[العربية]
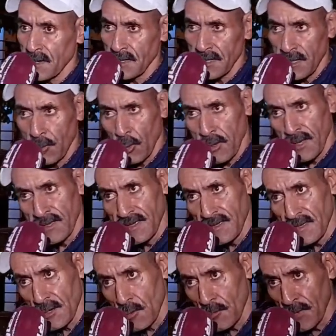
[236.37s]
كنطلبوا الله
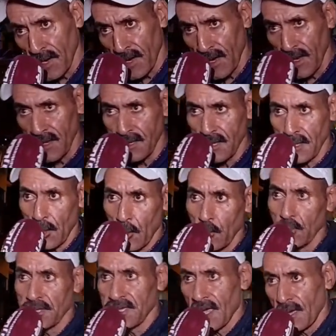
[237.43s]
يجازيكم بخير
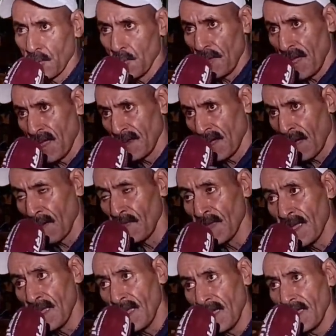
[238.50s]
تدخلوا تساعدوا معنا
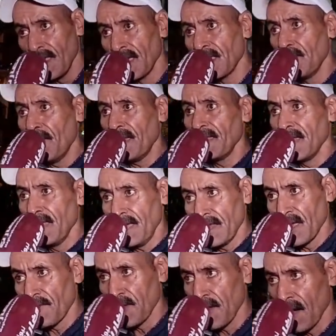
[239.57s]
على هذه المحنه اللي
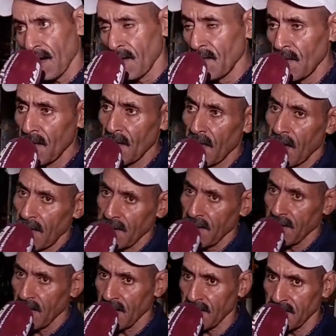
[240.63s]
احنا فيها
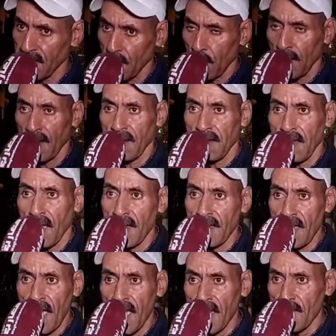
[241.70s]
احنا كنخسروا راه الله اللي